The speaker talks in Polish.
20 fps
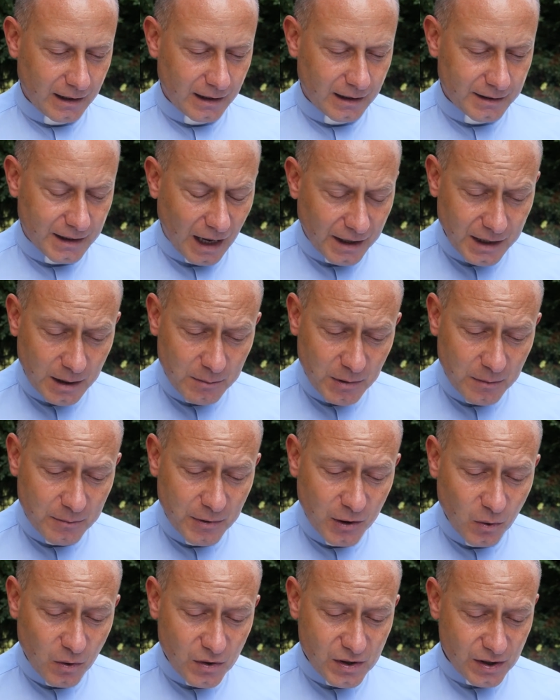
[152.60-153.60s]
Dane mi
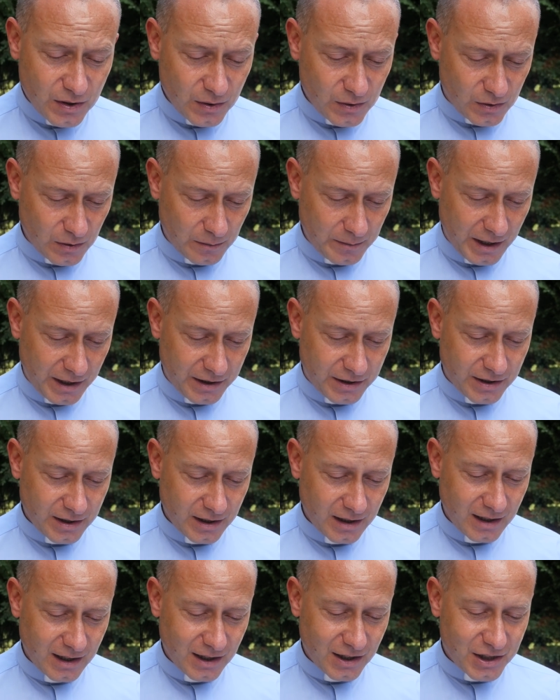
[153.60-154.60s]
było zrozumieć,
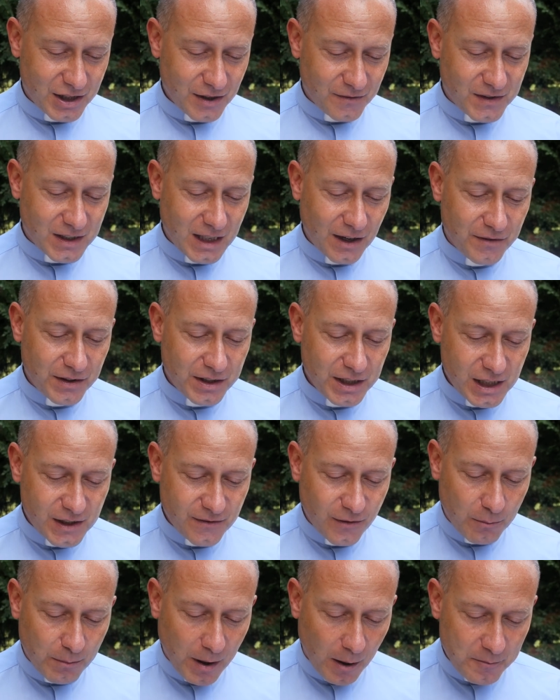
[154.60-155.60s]
że
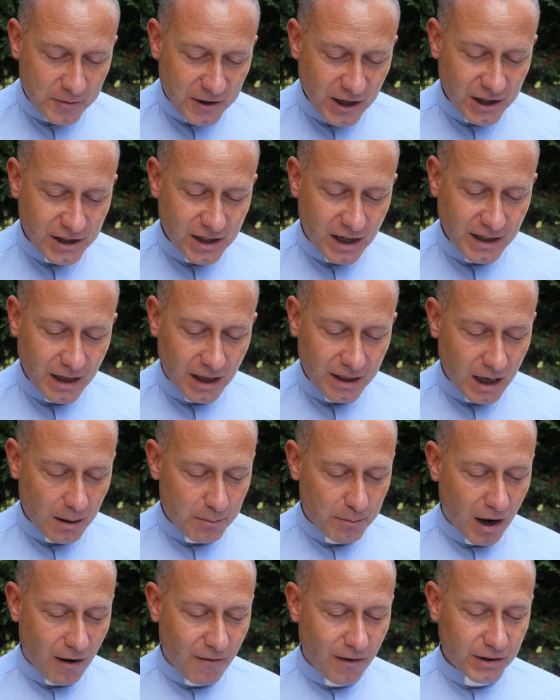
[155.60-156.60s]
wstawiennictwo papieża Jana
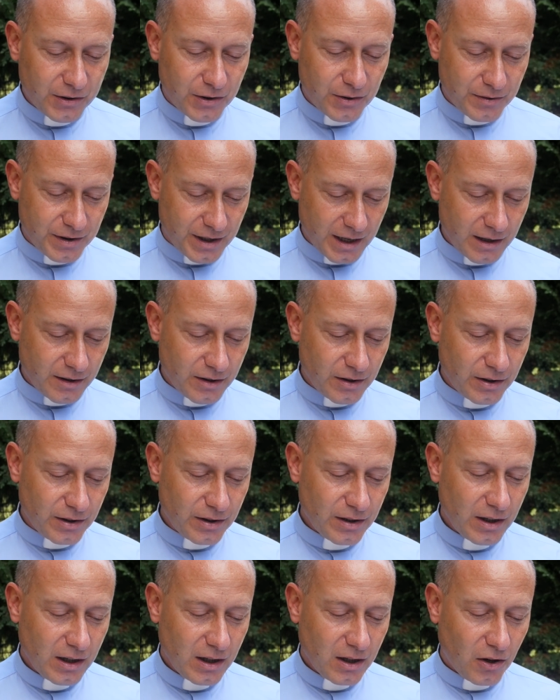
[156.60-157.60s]
Pawła II
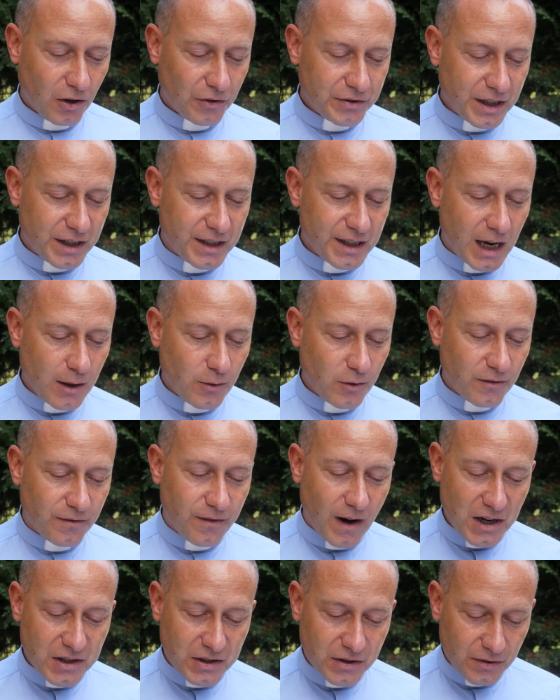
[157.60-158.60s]
odegrało
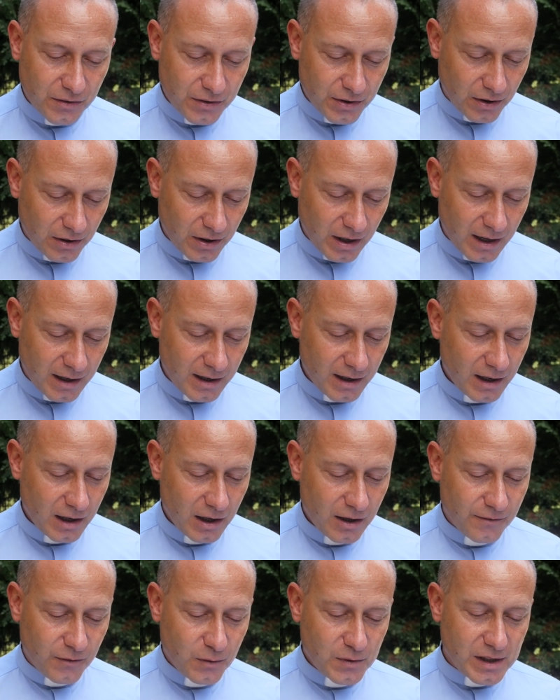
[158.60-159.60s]
ważną rolę
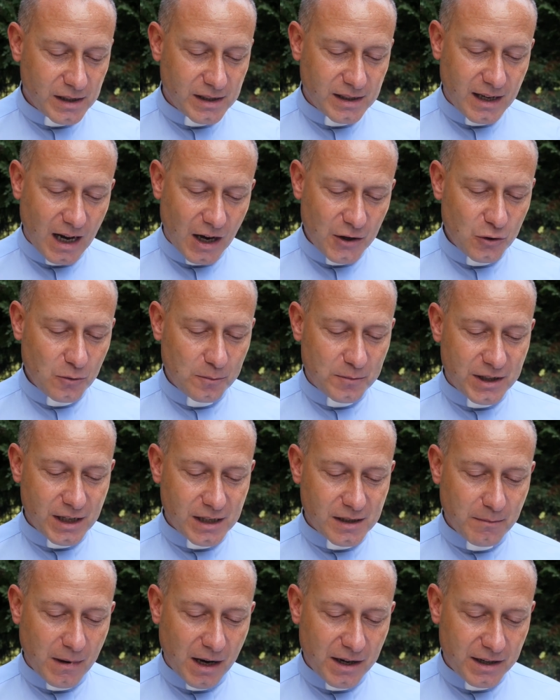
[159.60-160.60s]
w uzyskaniu
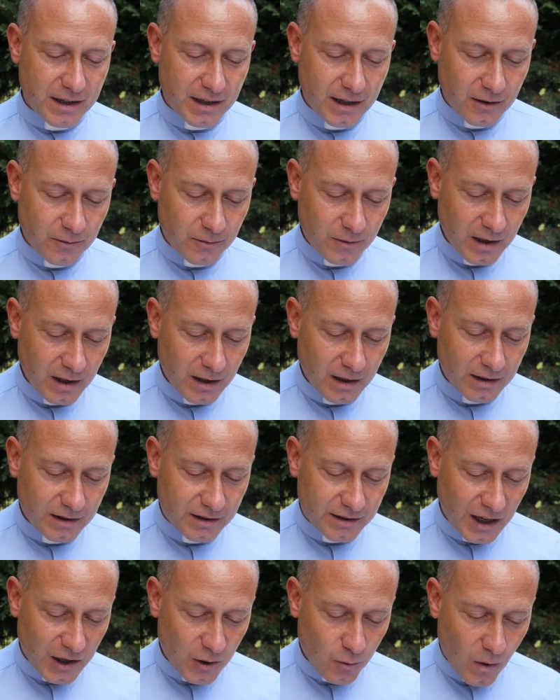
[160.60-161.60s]
przez Maryję
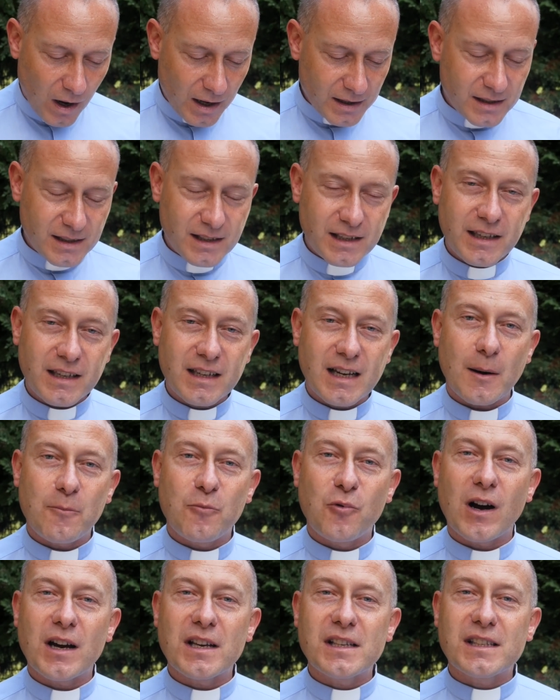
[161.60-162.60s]
tej łaski
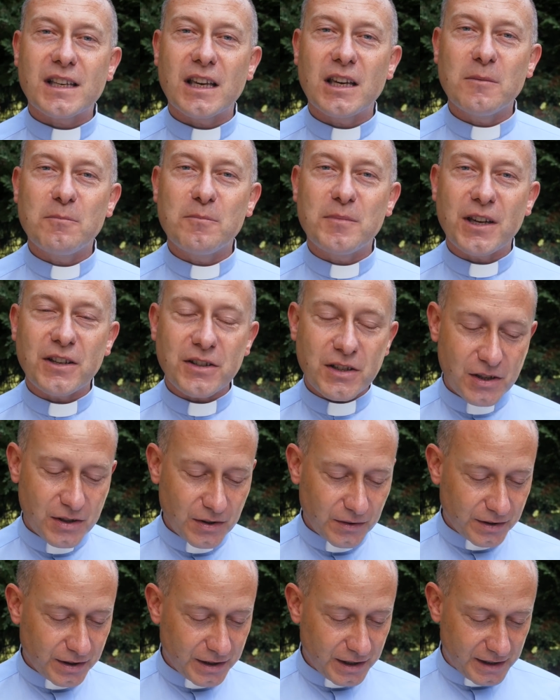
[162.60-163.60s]
kapłańskiej
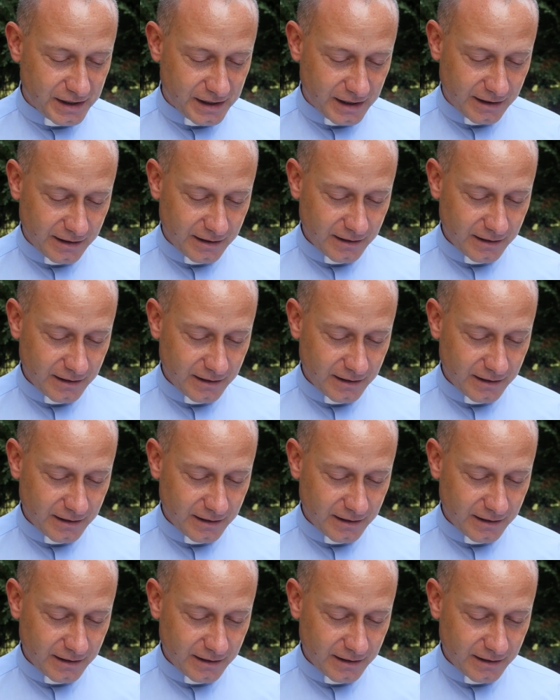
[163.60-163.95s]
pięćdziesiątnicy.